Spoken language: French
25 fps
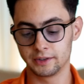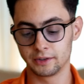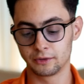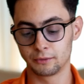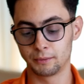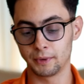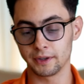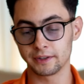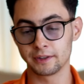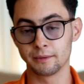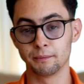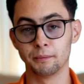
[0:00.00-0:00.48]
c'est
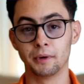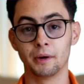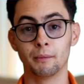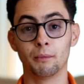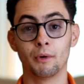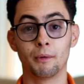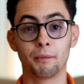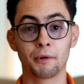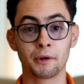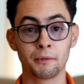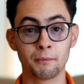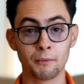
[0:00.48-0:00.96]
super sympa.
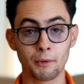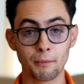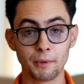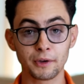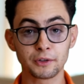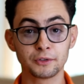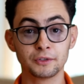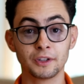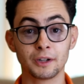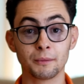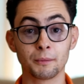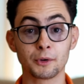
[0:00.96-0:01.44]
Bon, après, moi
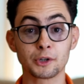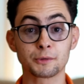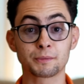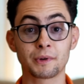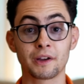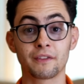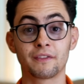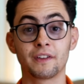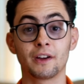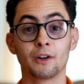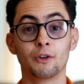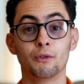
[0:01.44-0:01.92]
personnellement je
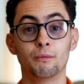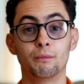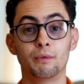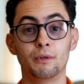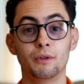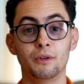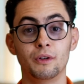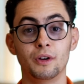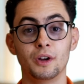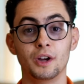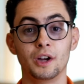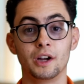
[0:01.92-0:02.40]
préfère le
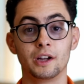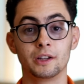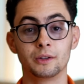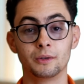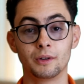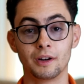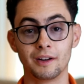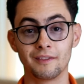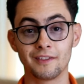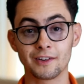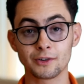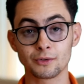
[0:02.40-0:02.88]
bleu de
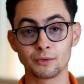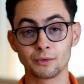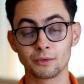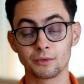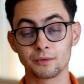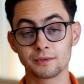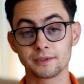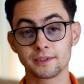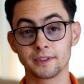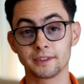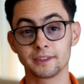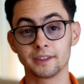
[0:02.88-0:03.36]
la Vacheron
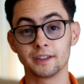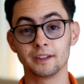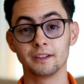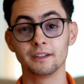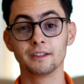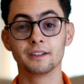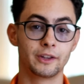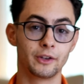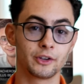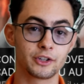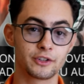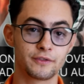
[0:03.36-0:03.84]
Constantin.
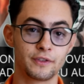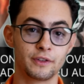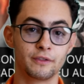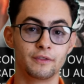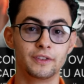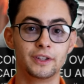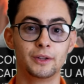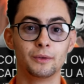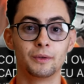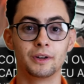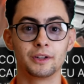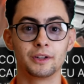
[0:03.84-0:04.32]
D'ailleurs j'ai fait une vidéo